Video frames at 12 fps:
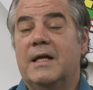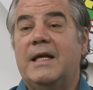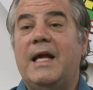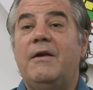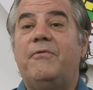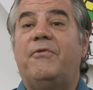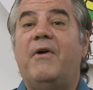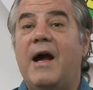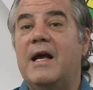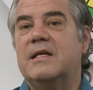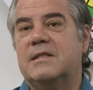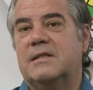quem
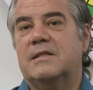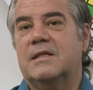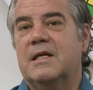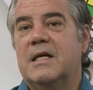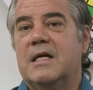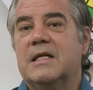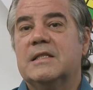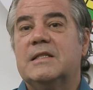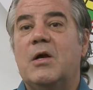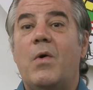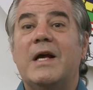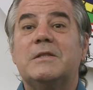faz
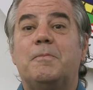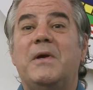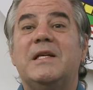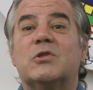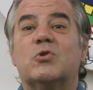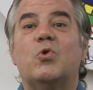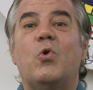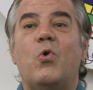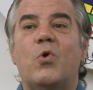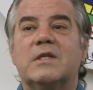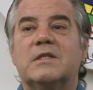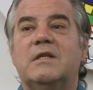são as
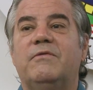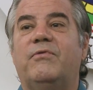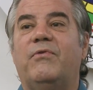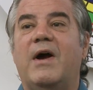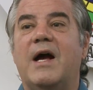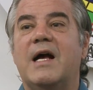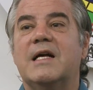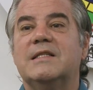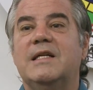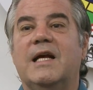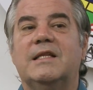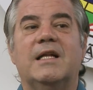pessoas que
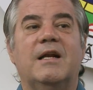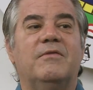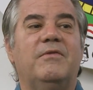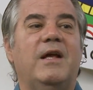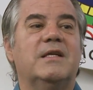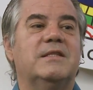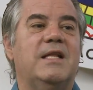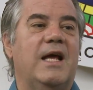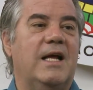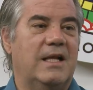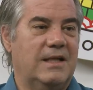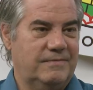fazem através
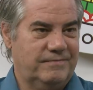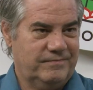dela.